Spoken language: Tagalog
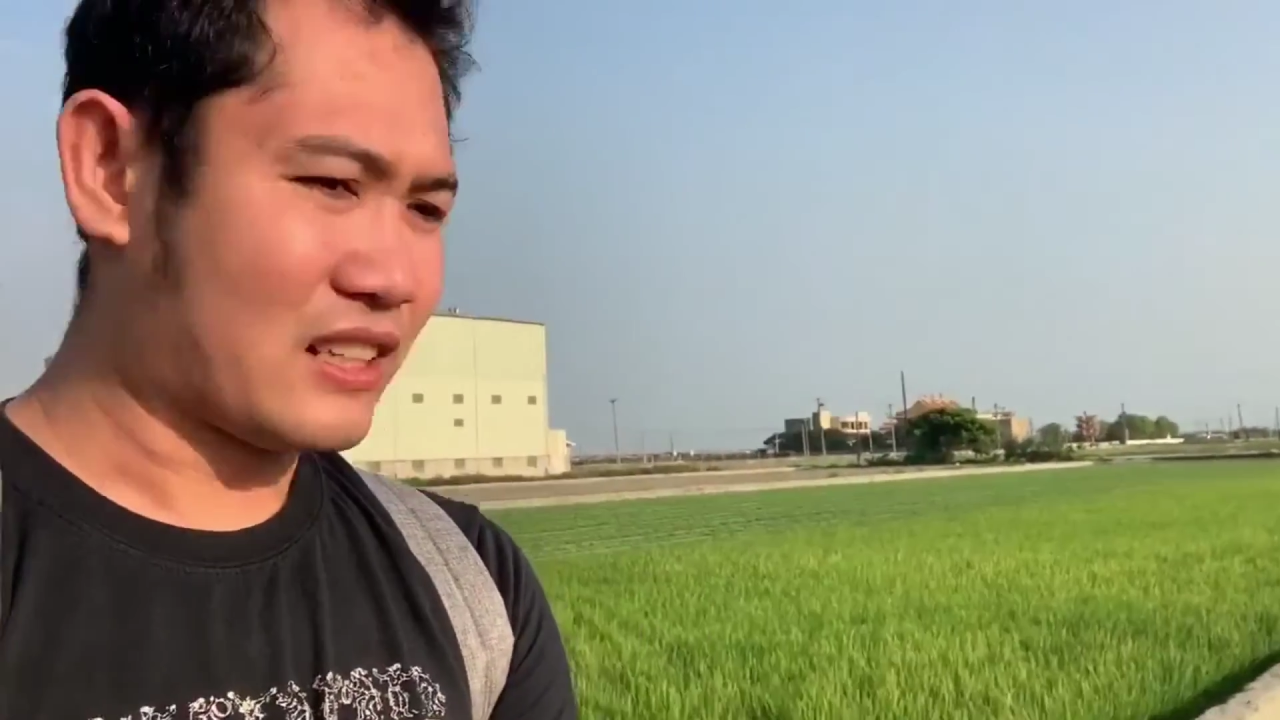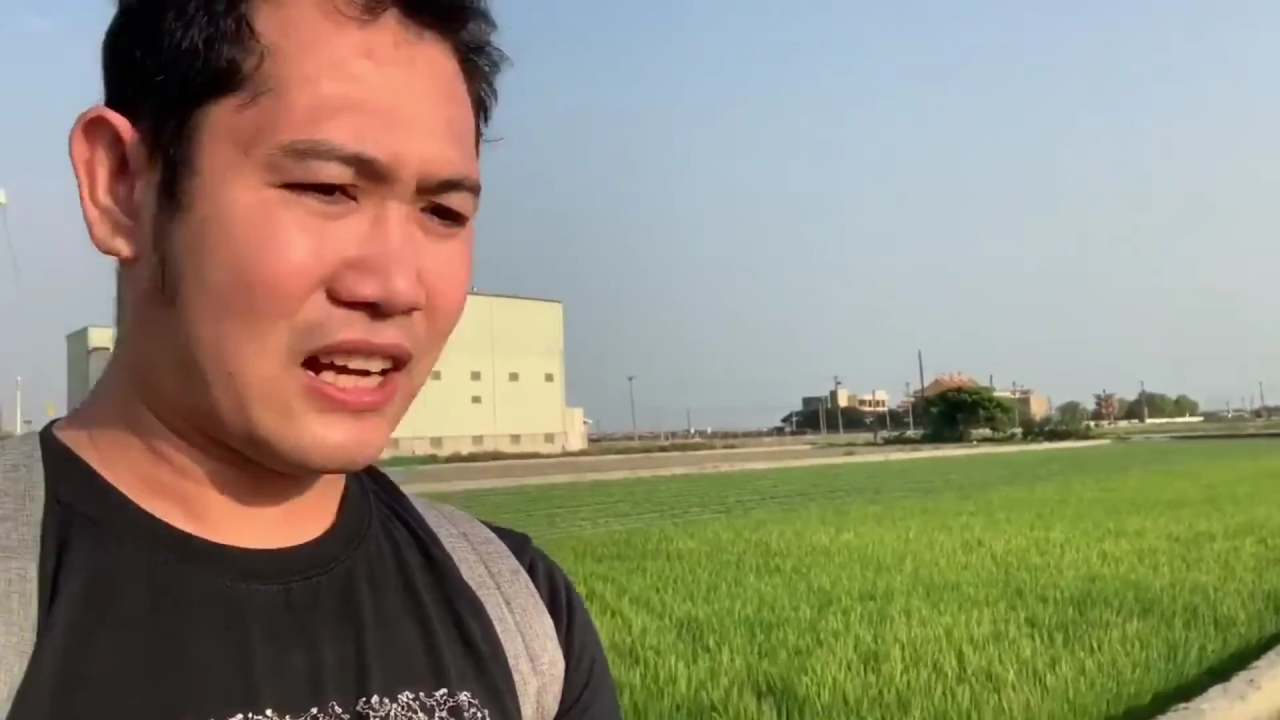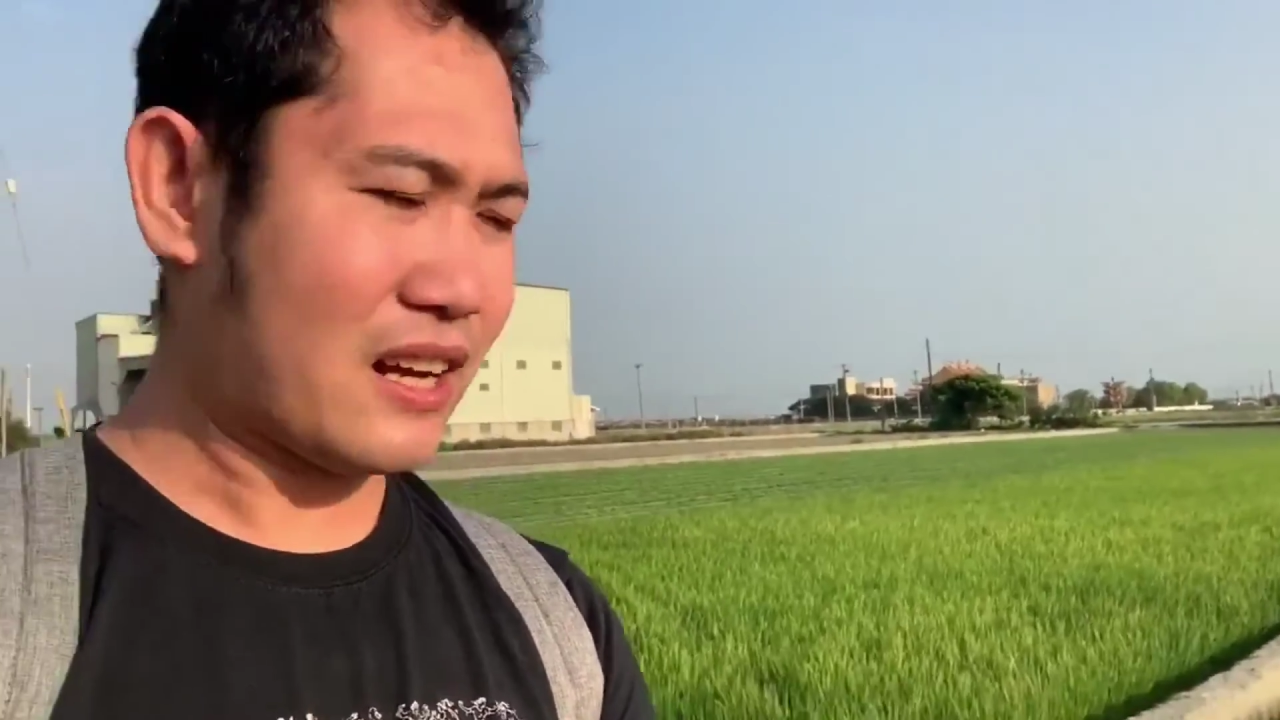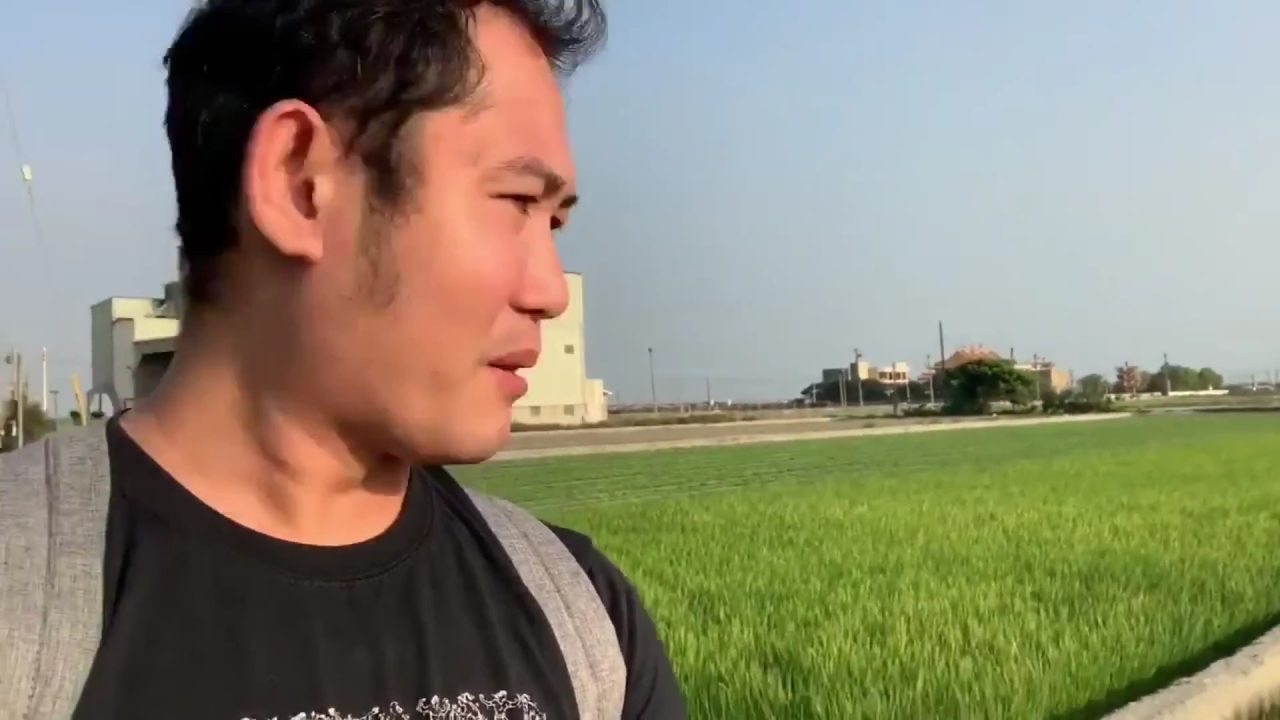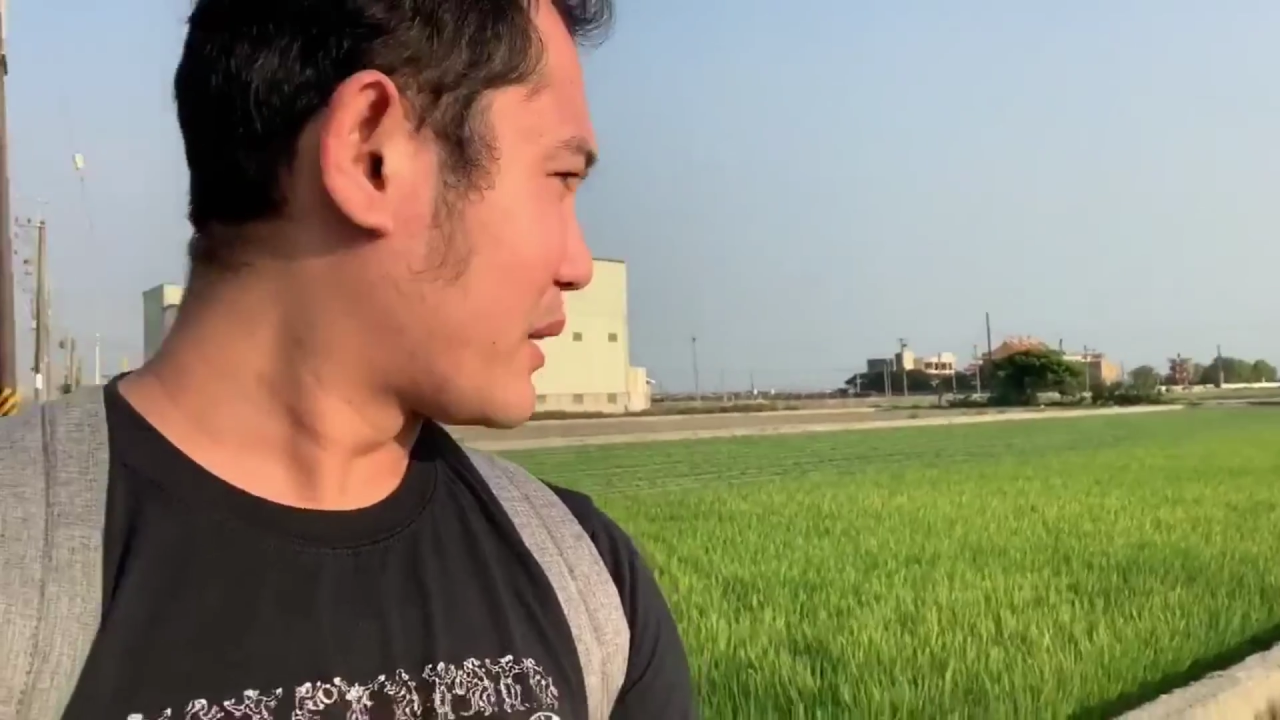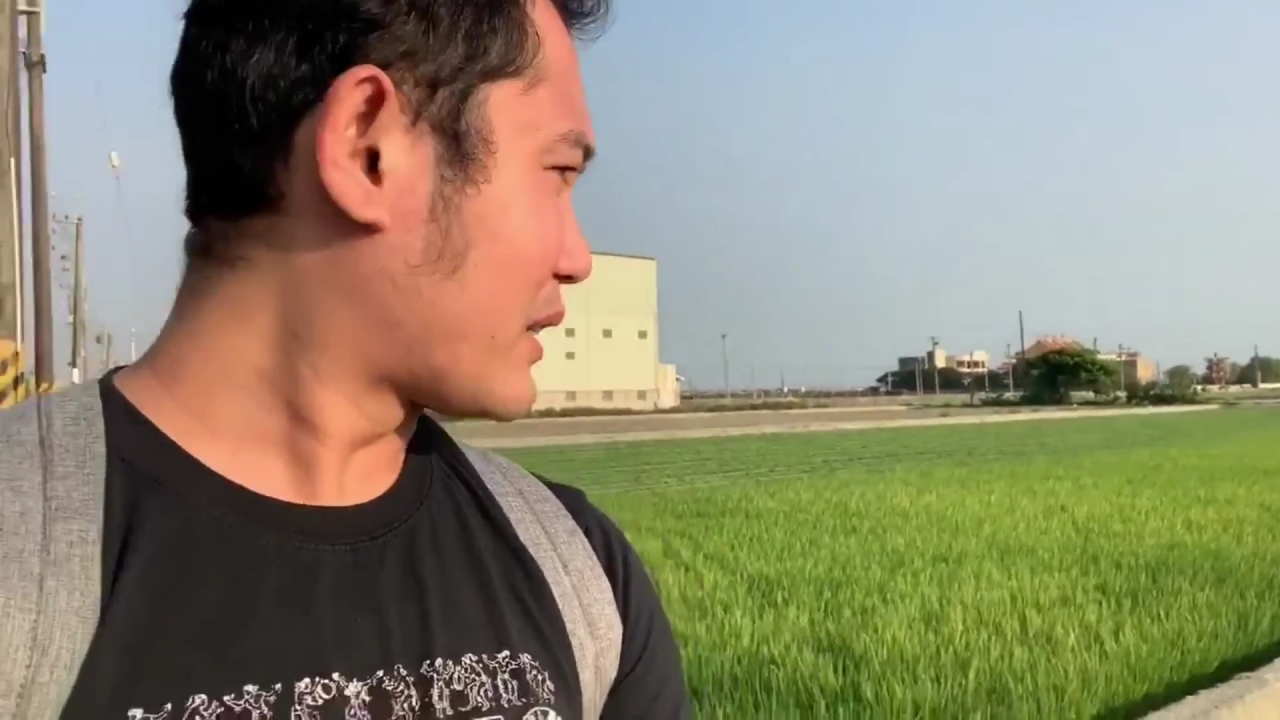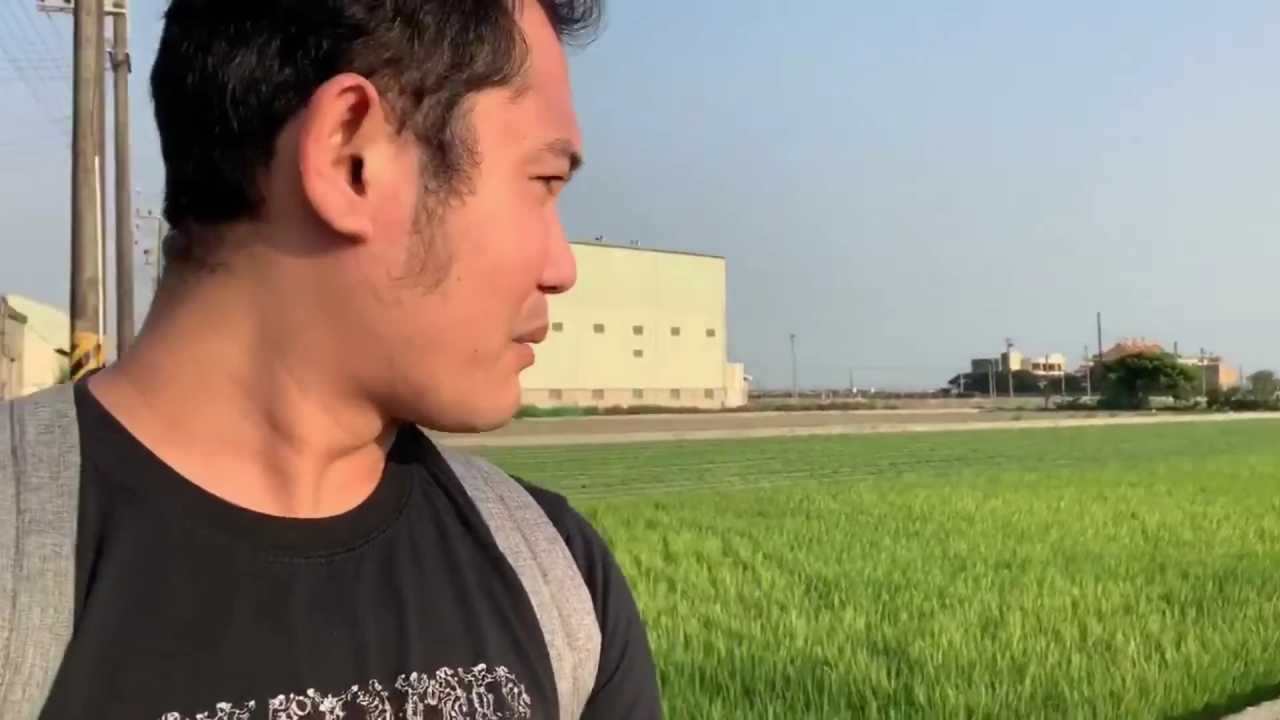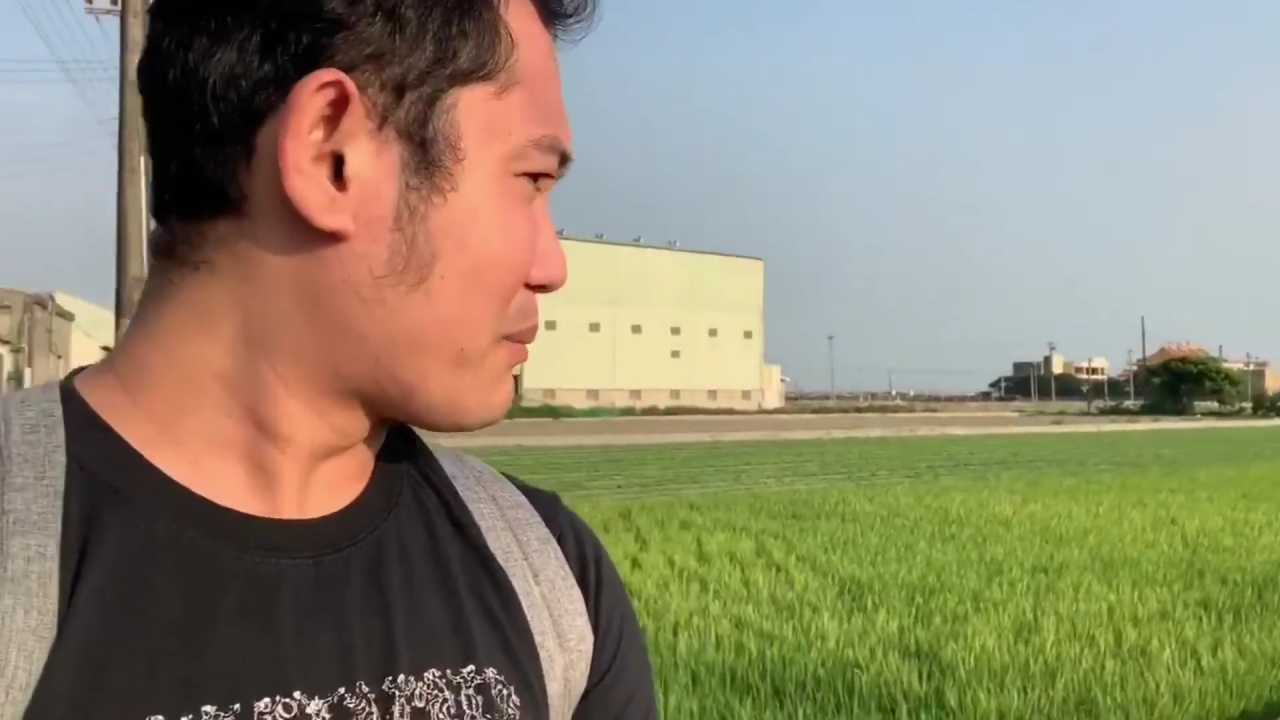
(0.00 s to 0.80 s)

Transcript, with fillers: uh, mata